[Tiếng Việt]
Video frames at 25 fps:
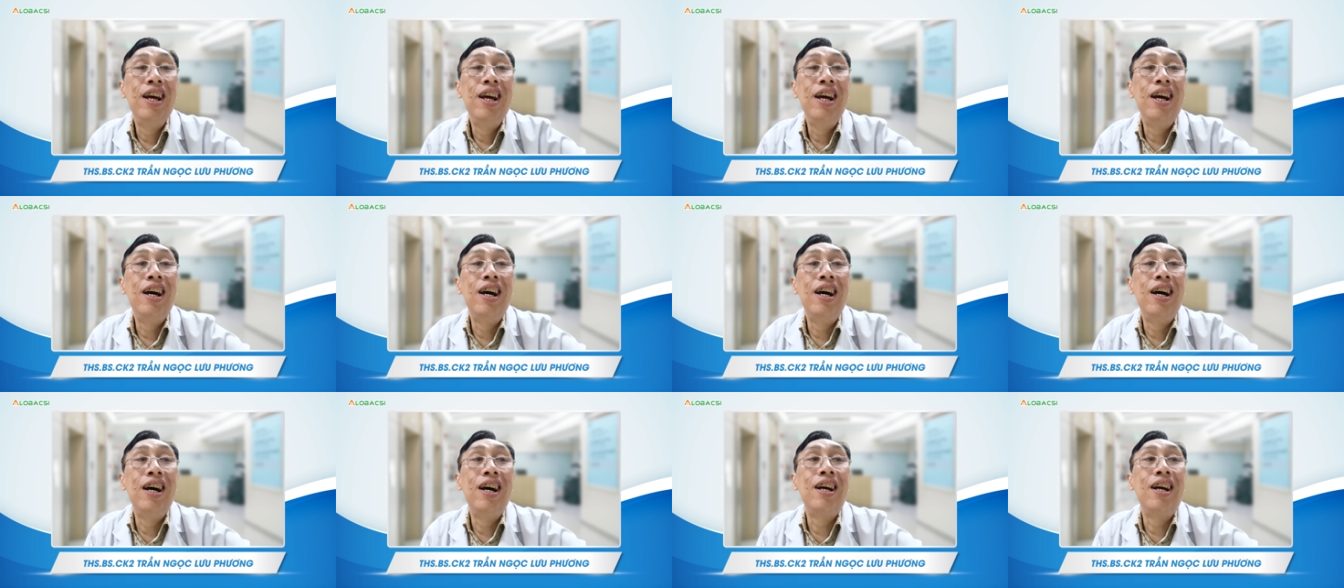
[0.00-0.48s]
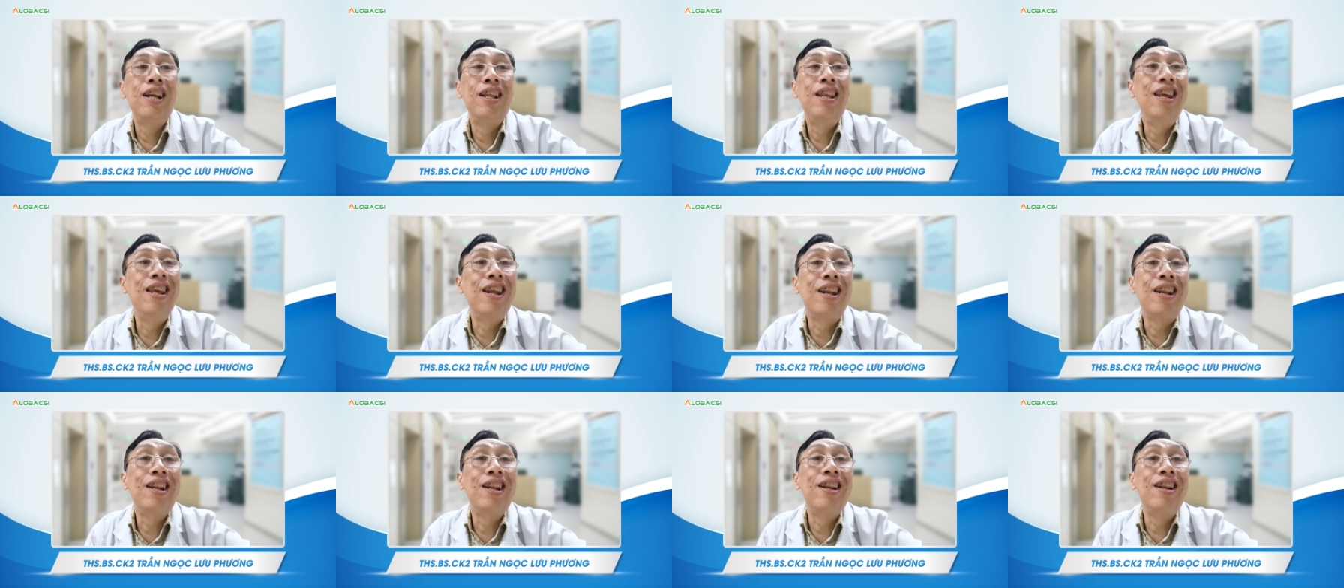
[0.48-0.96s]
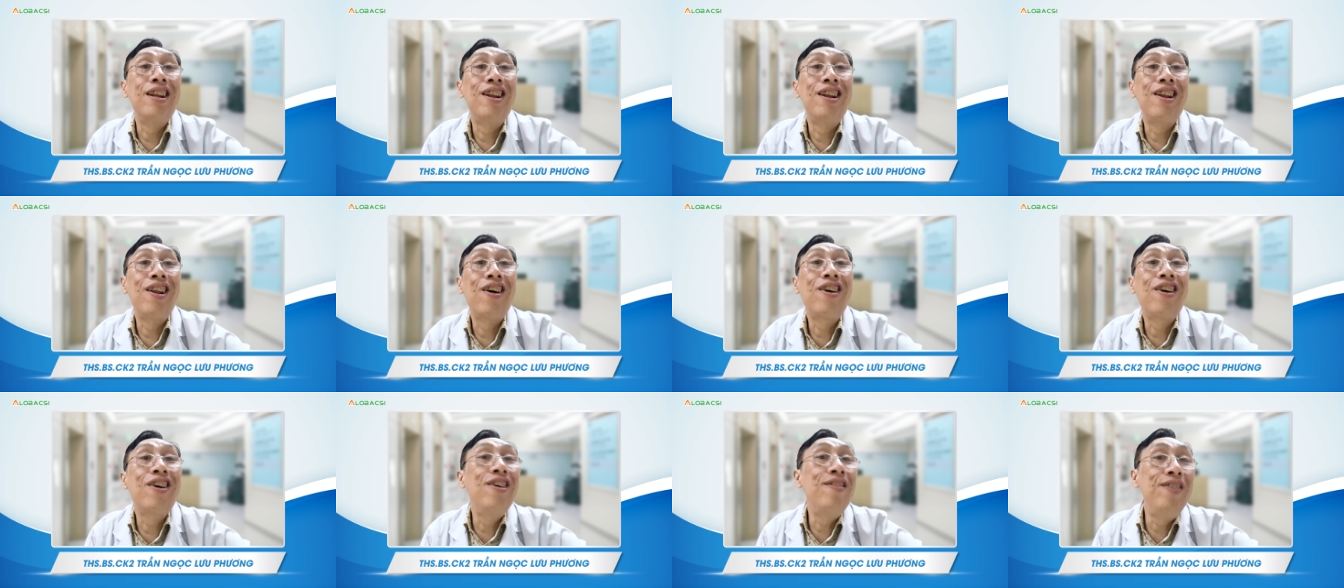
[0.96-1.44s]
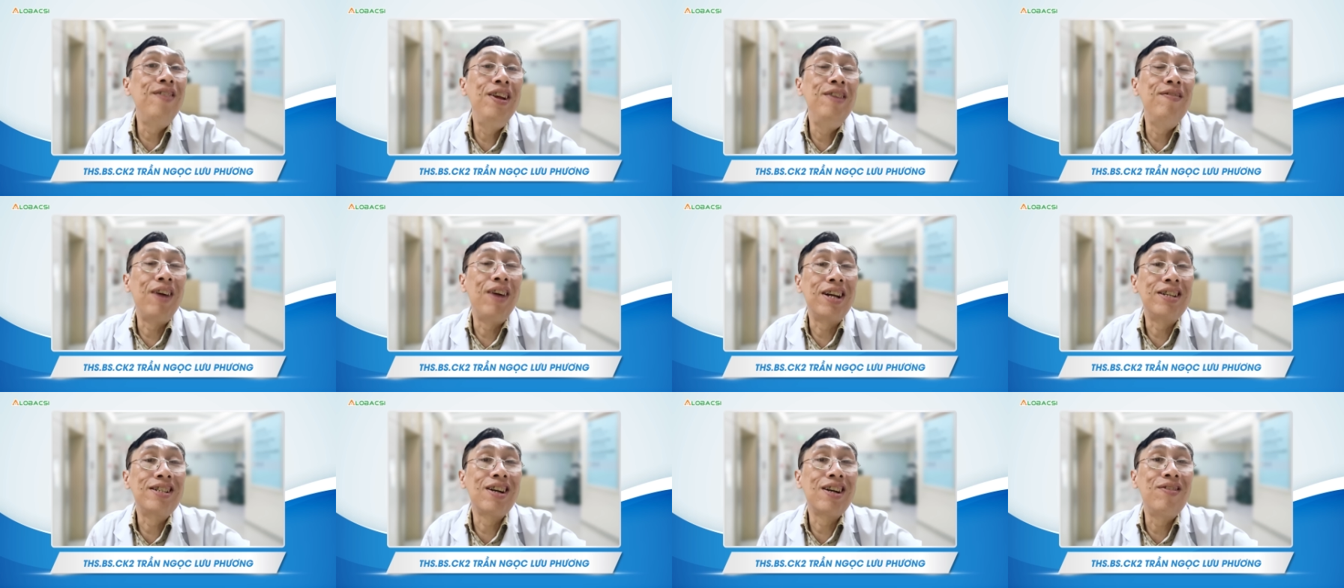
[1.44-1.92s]
à, dịch nó cướp
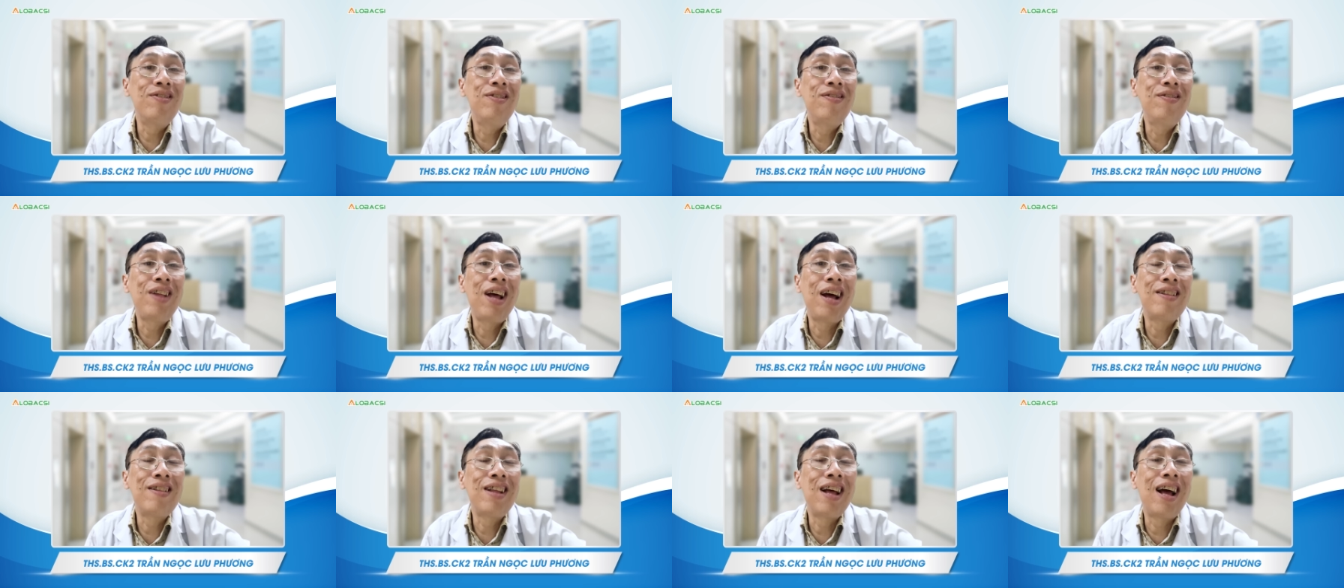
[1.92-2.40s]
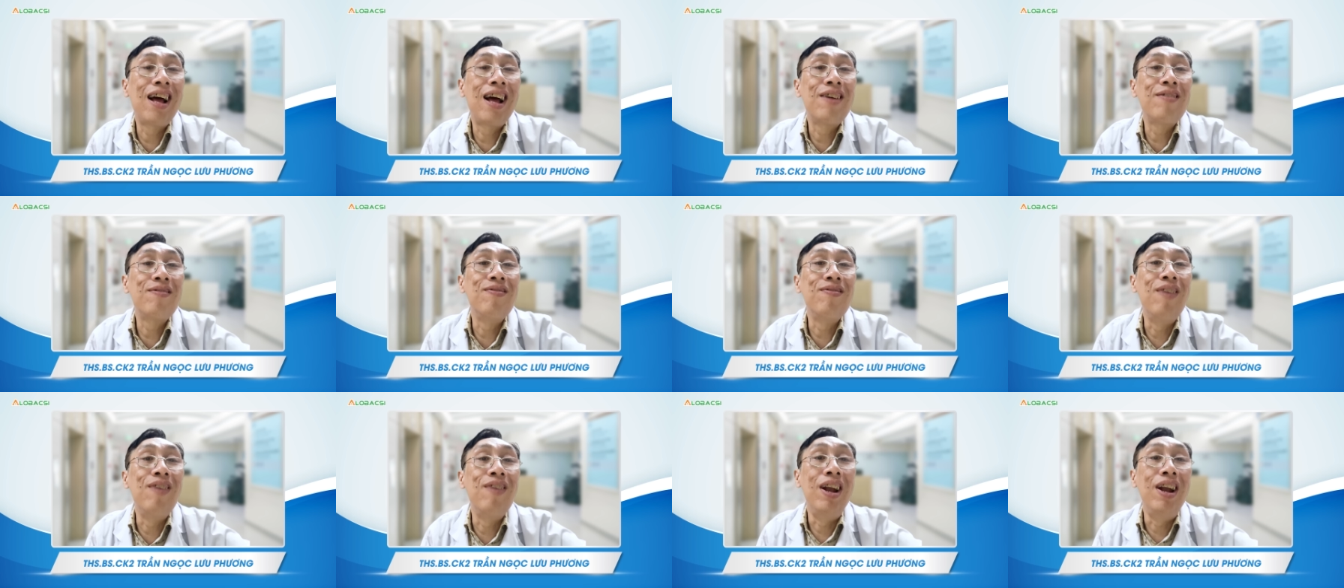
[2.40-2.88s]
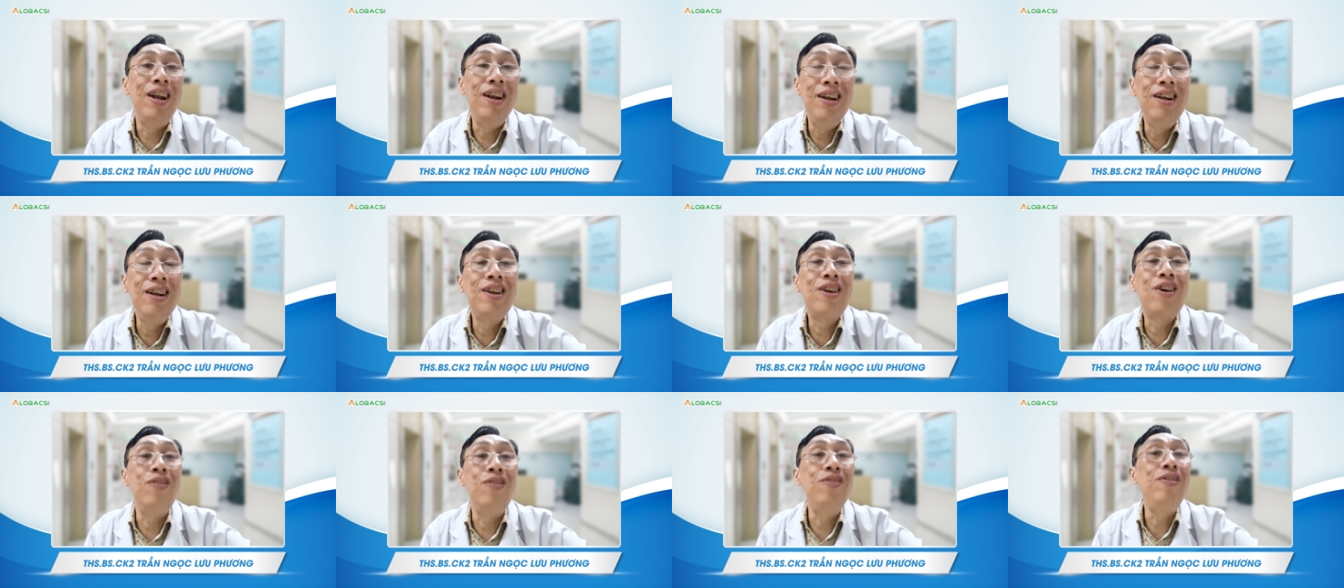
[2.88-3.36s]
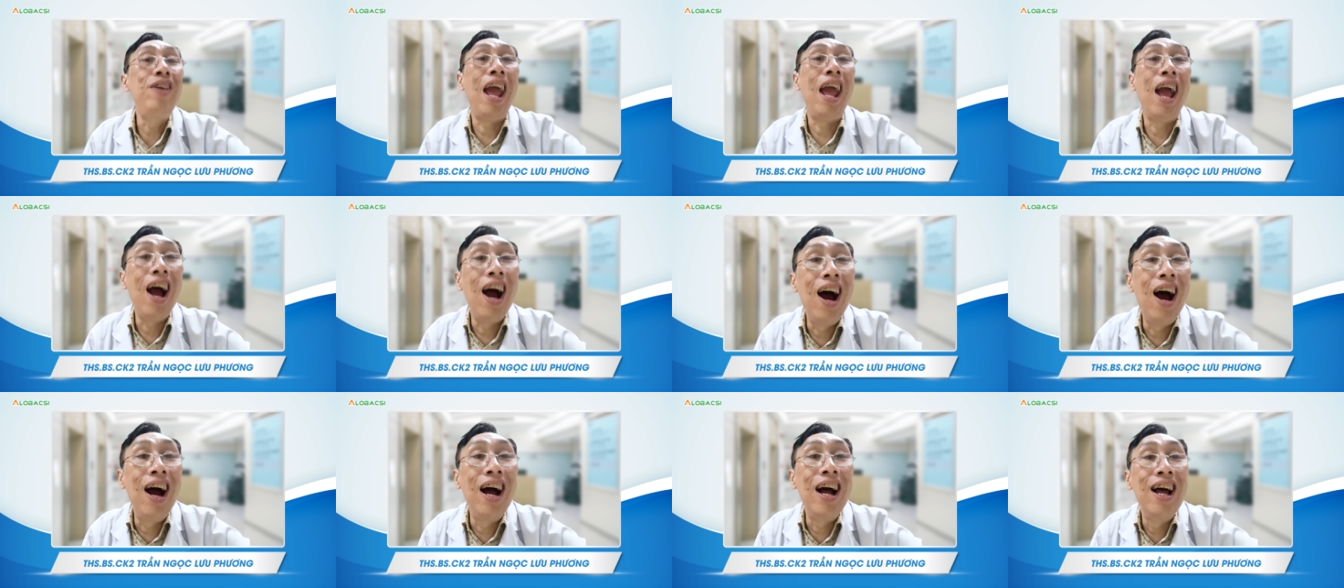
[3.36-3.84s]
đi mạng sống ta, ta bệnh cũng nhẹ
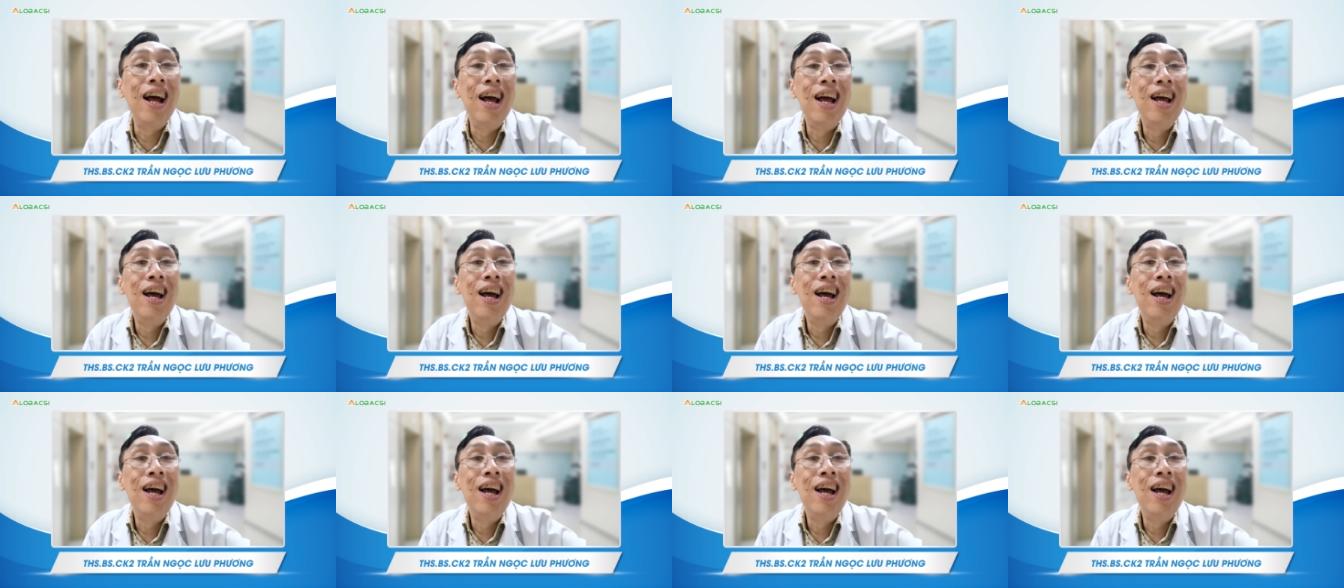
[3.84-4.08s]
hơn